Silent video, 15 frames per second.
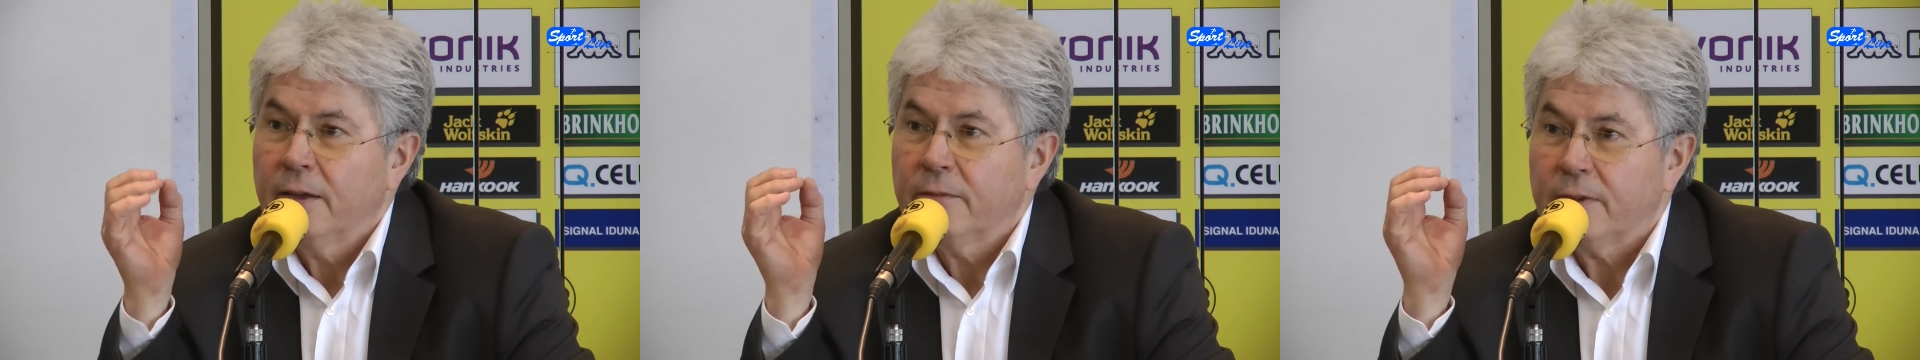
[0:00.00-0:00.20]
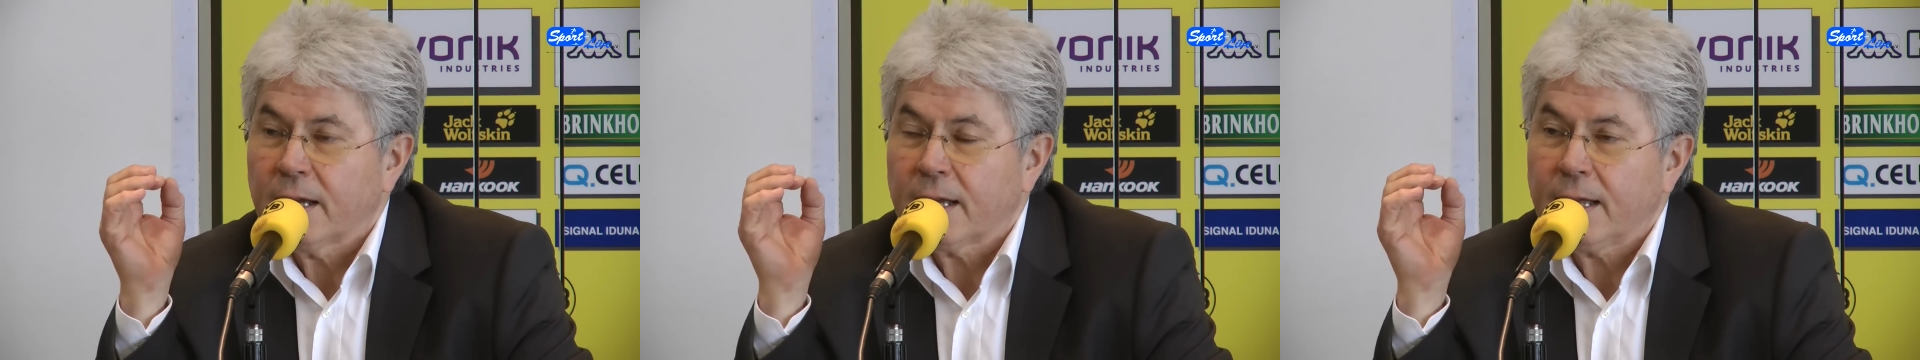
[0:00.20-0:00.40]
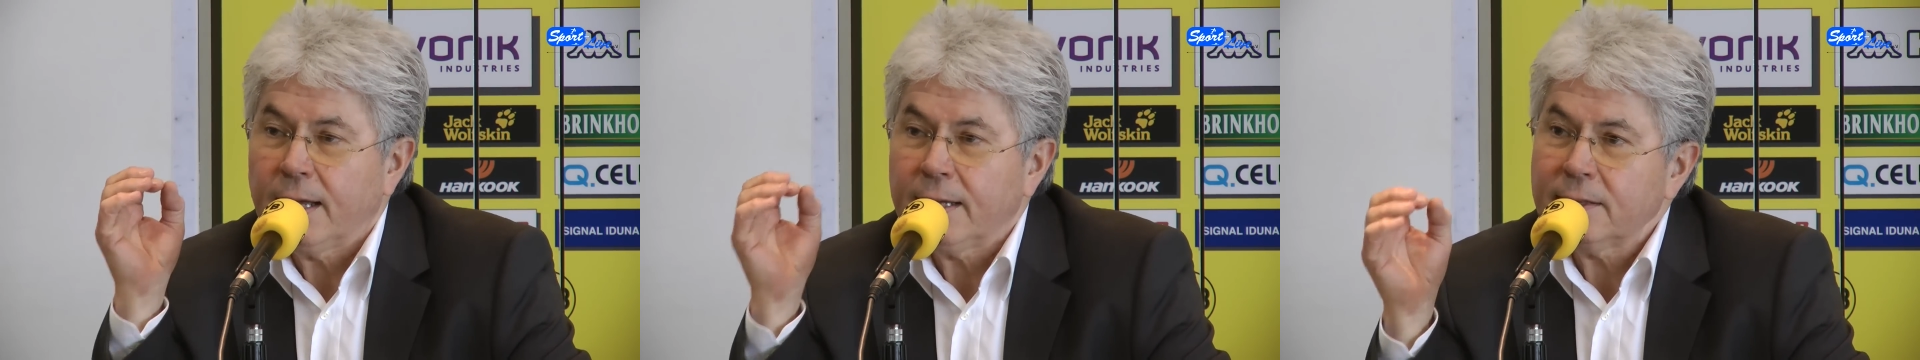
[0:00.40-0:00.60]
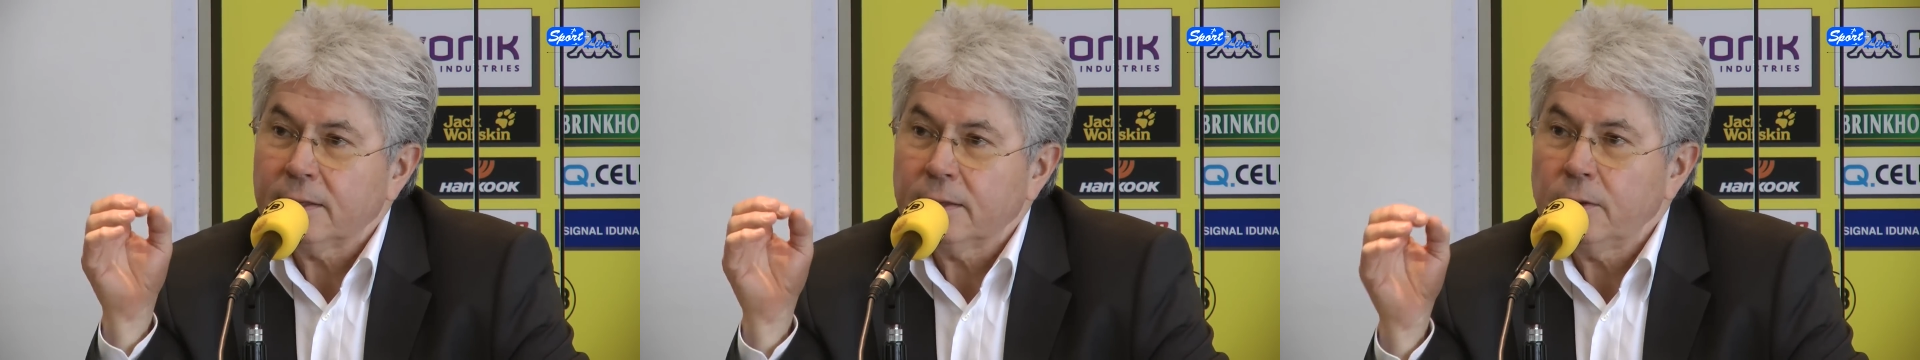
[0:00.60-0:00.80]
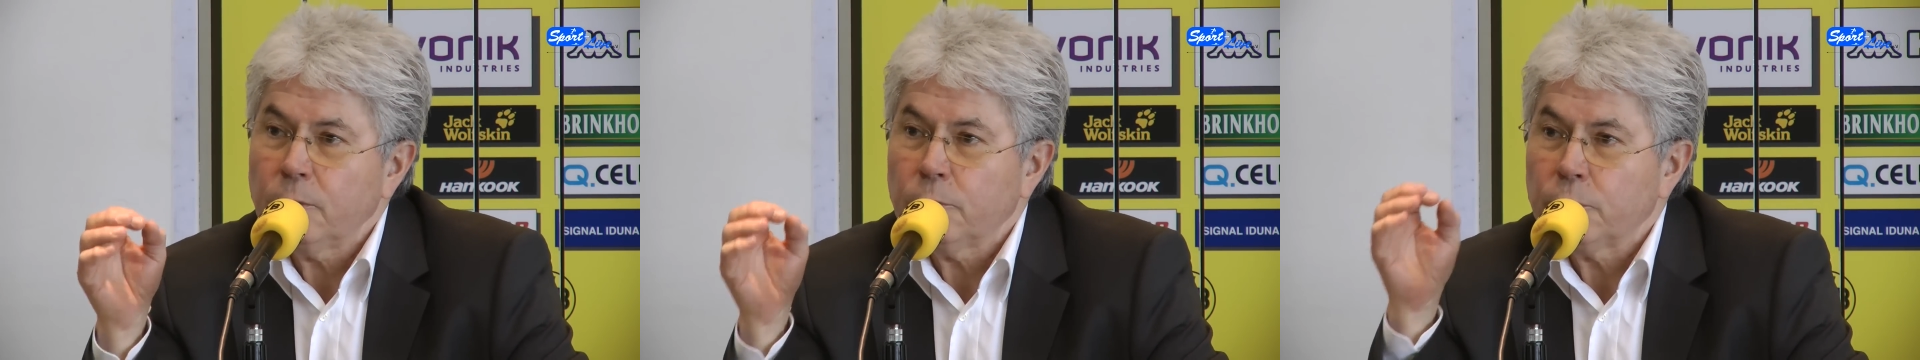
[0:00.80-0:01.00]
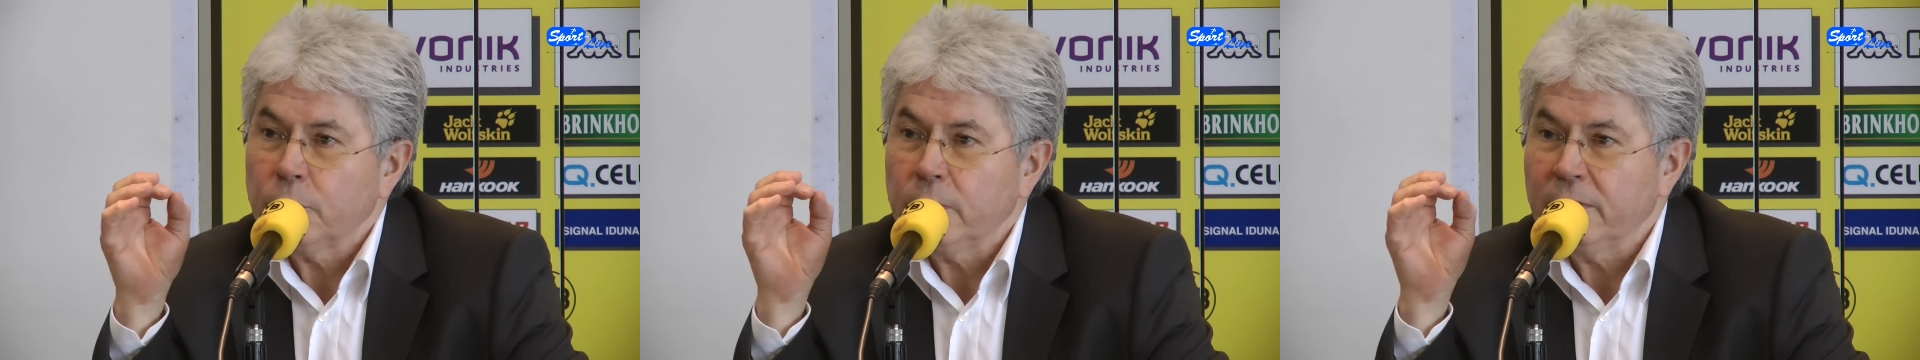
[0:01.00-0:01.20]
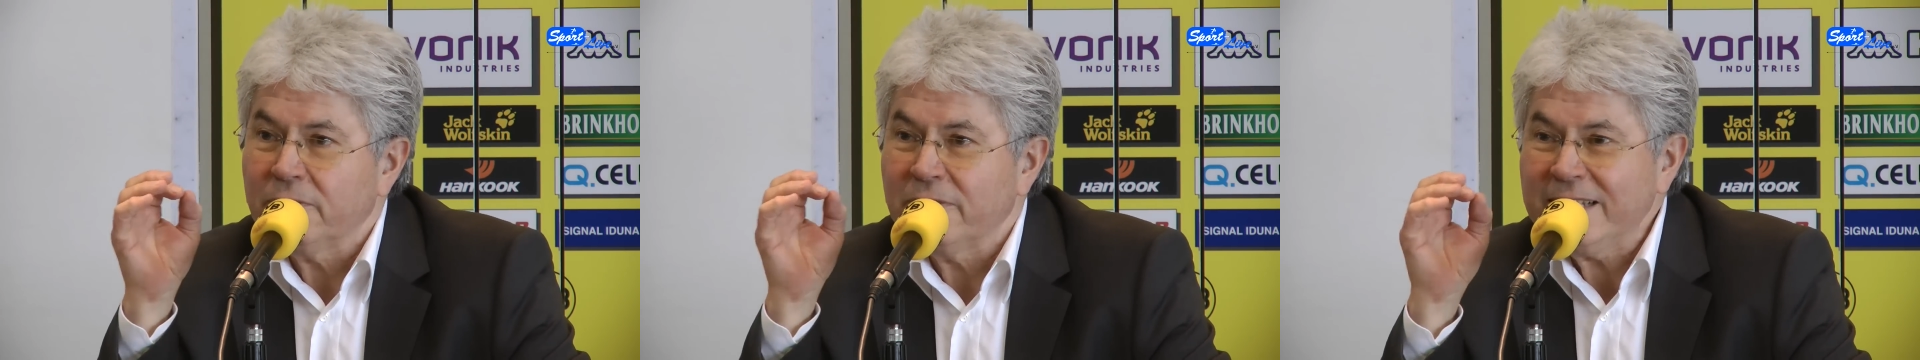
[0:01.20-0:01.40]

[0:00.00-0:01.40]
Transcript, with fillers: wer Karten für die